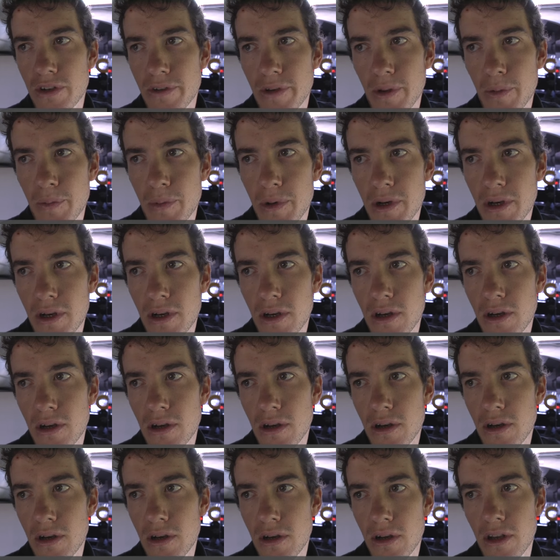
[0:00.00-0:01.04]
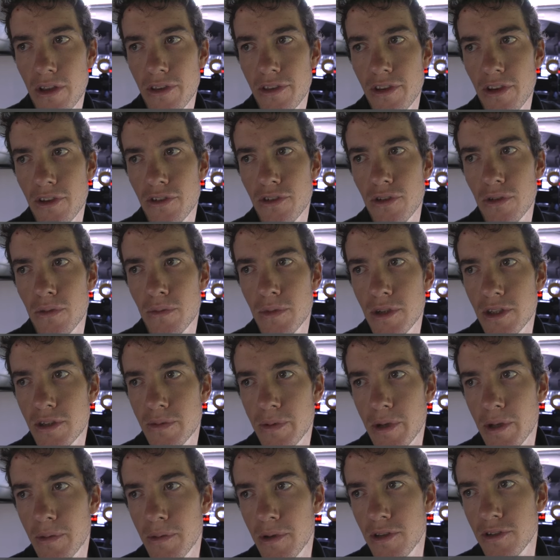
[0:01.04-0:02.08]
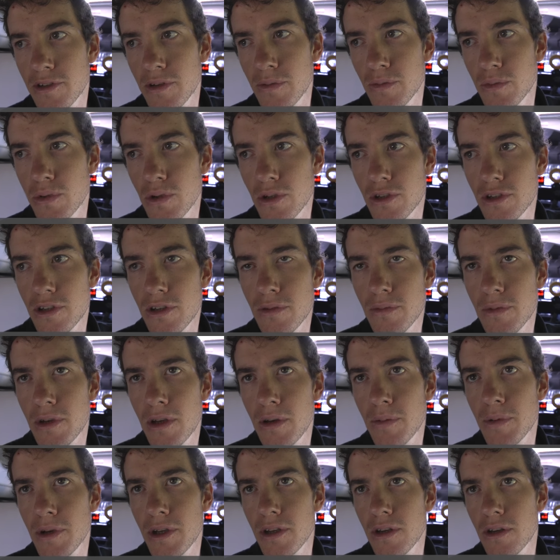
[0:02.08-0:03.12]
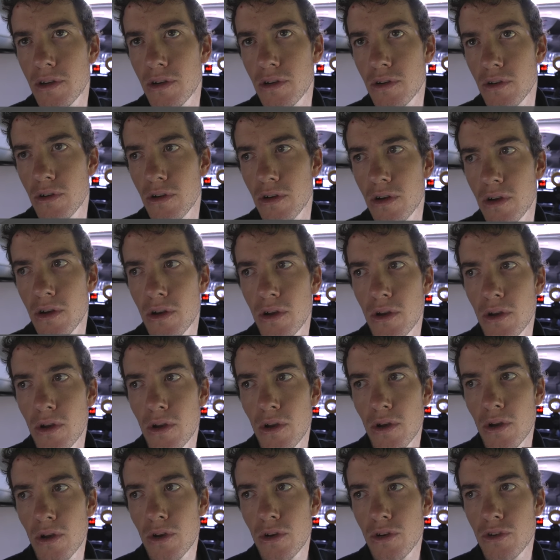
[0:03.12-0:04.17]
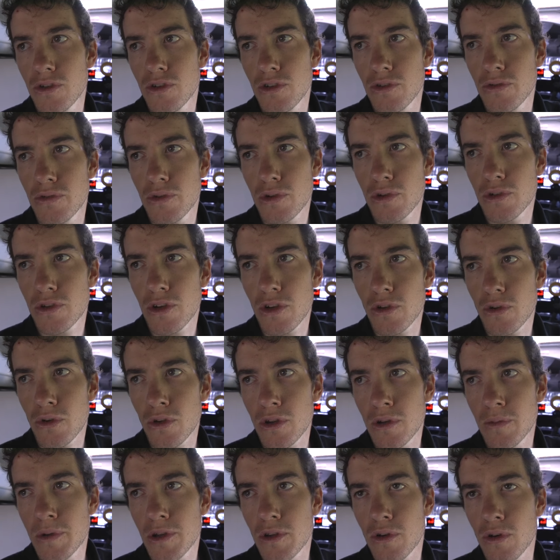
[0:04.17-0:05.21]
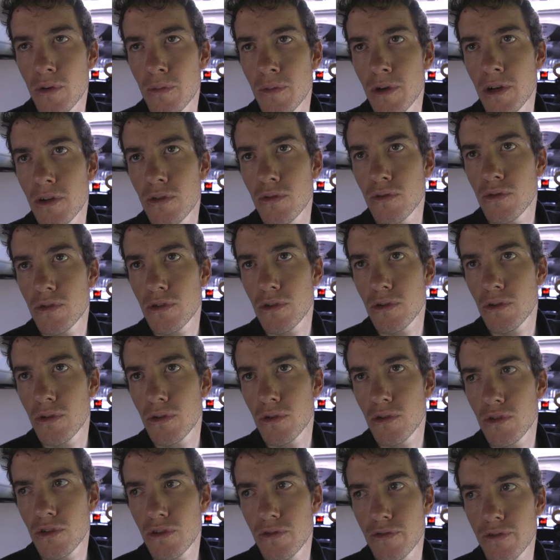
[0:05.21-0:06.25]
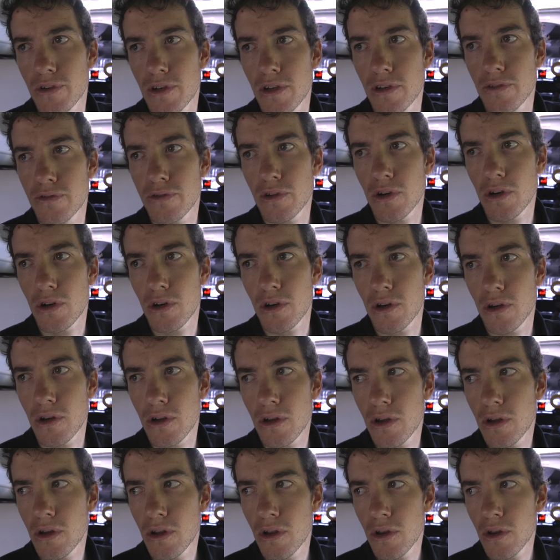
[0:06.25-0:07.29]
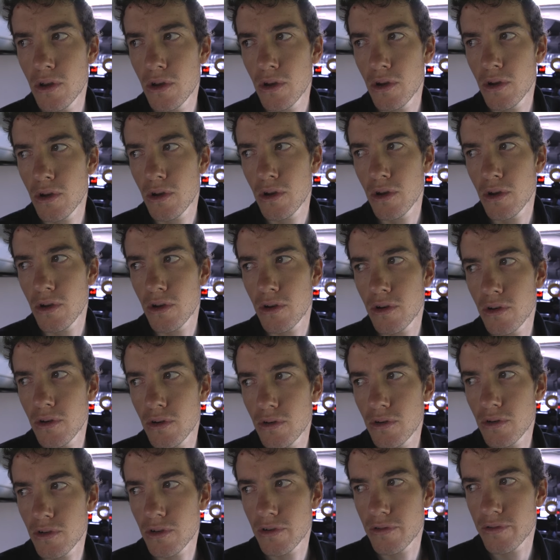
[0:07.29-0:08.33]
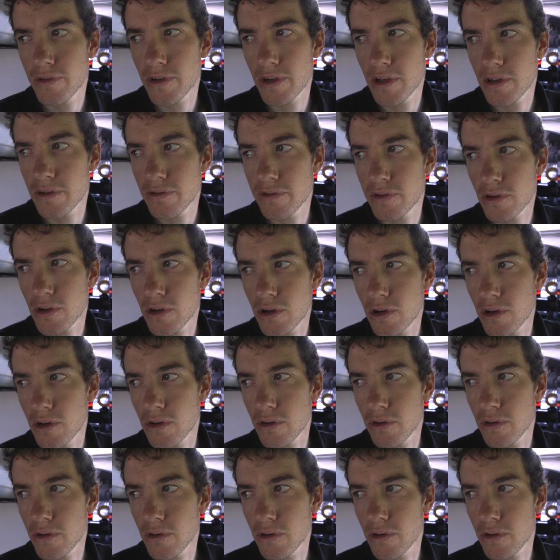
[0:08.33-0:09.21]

j'avais pas l'intention de m'exprimer à 100%, mais après euh, j'ai vu que ça tournait pas trop mal, donc j'ai fait l'effort. j'ai fait l'effort.